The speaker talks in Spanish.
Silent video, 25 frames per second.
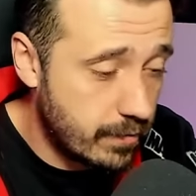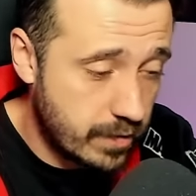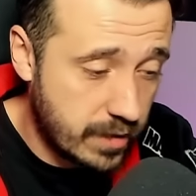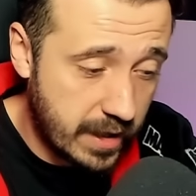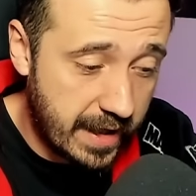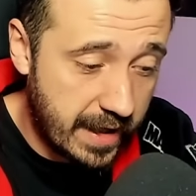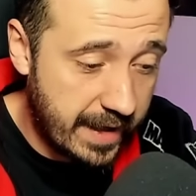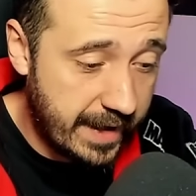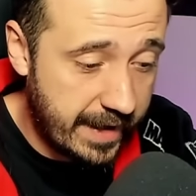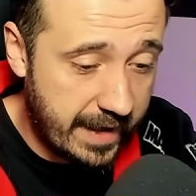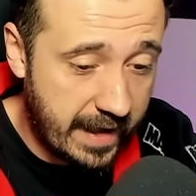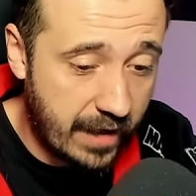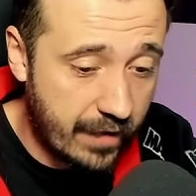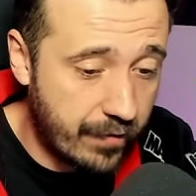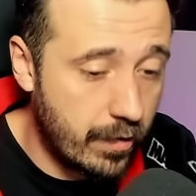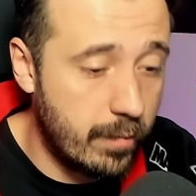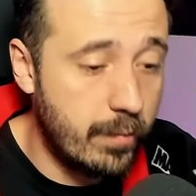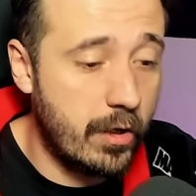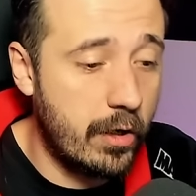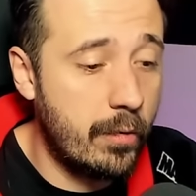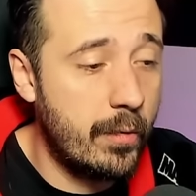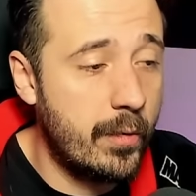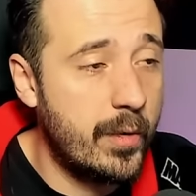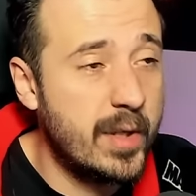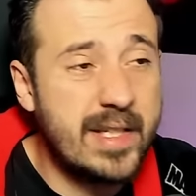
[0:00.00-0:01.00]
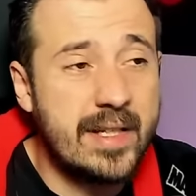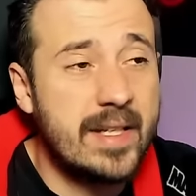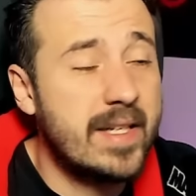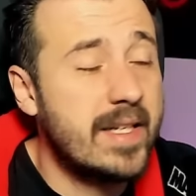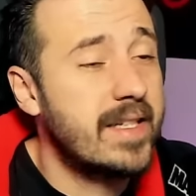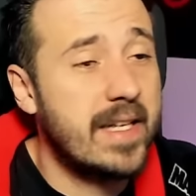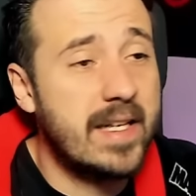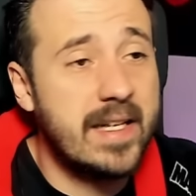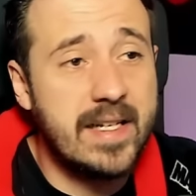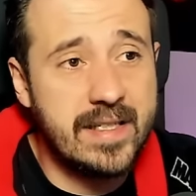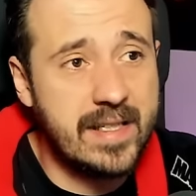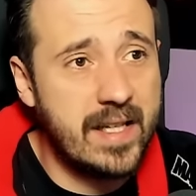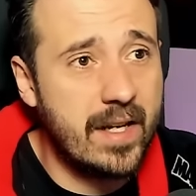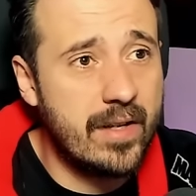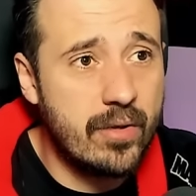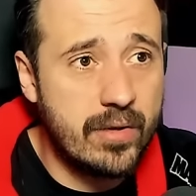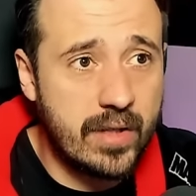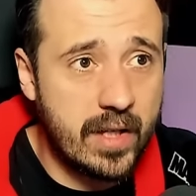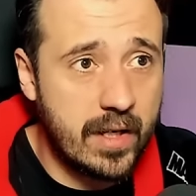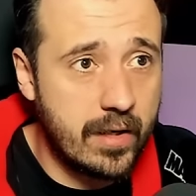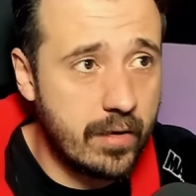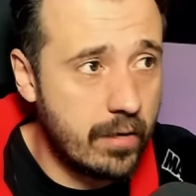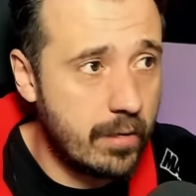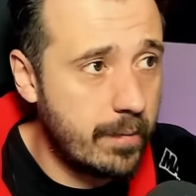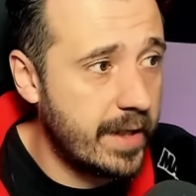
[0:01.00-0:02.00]
O sea, la Fórmula 1 2023 este año
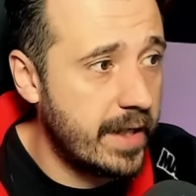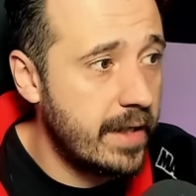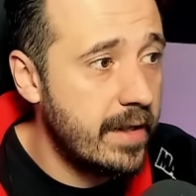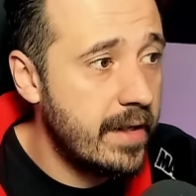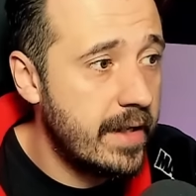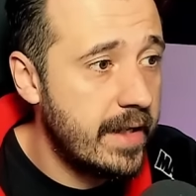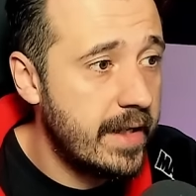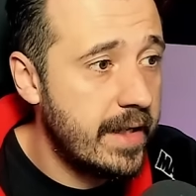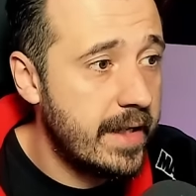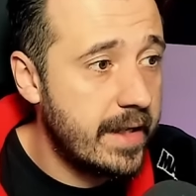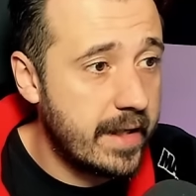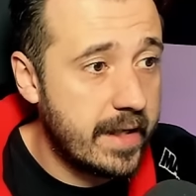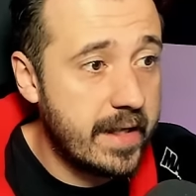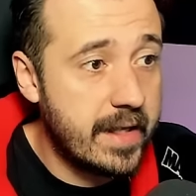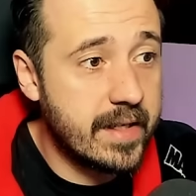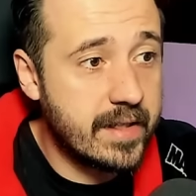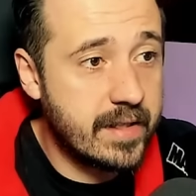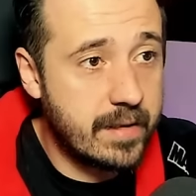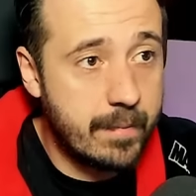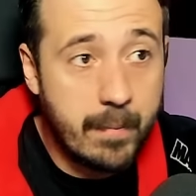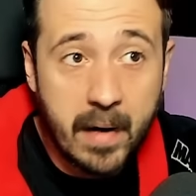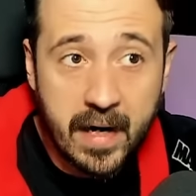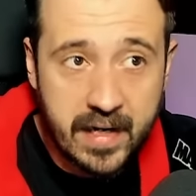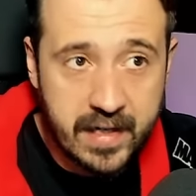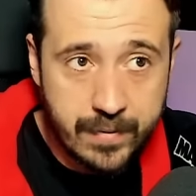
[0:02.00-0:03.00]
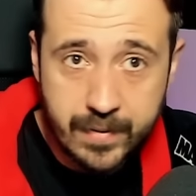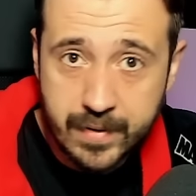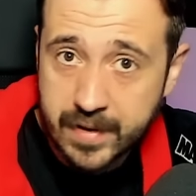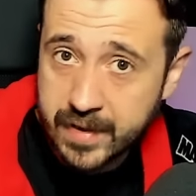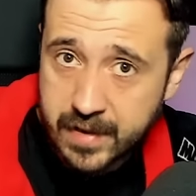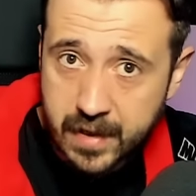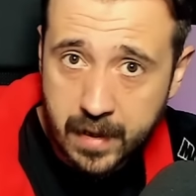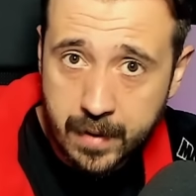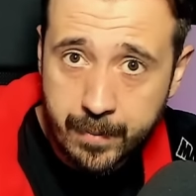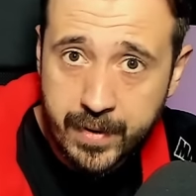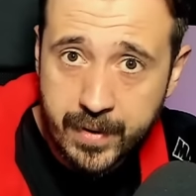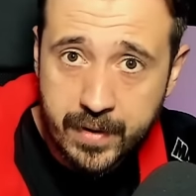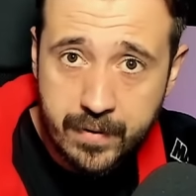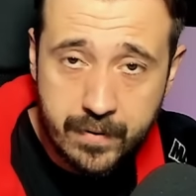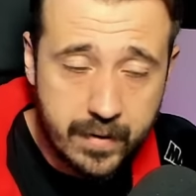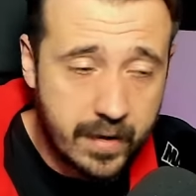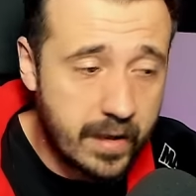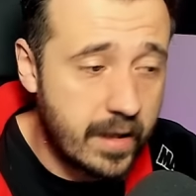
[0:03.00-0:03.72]
tiene nombre y es Max Verstappen.